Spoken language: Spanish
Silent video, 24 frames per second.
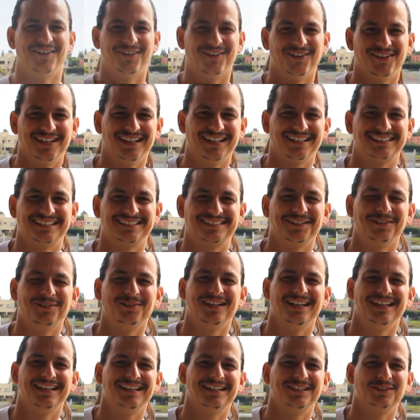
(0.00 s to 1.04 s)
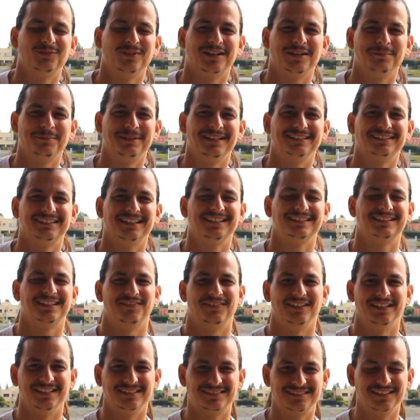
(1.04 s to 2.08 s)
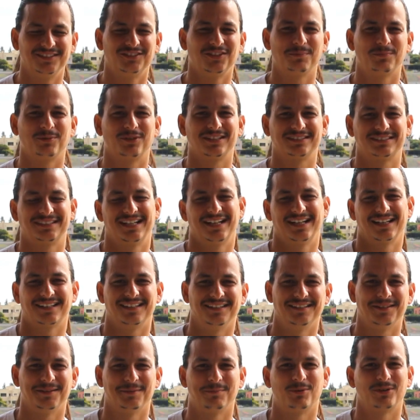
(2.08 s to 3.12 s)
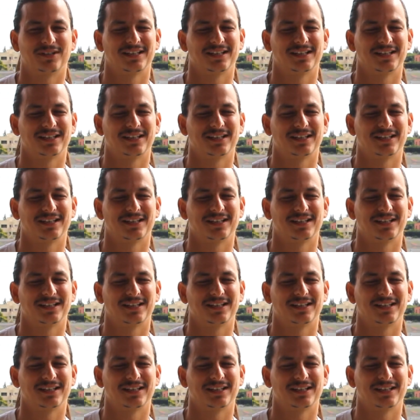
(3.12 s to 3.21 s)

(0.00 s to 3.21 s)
Hola, te saluda Eric nuevamente y te felicito por estar aquí,